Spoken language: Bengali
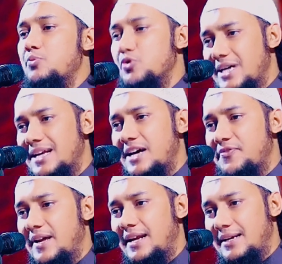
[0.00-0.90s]
বুঝে না
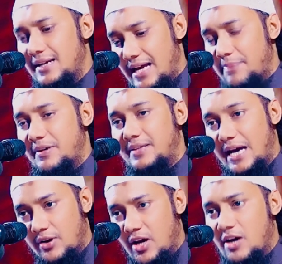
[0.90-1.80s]
ফেলেন আপনার
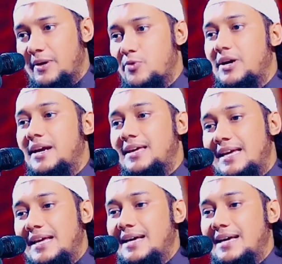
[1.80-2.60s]
ধারণা হবে কোরআনে কি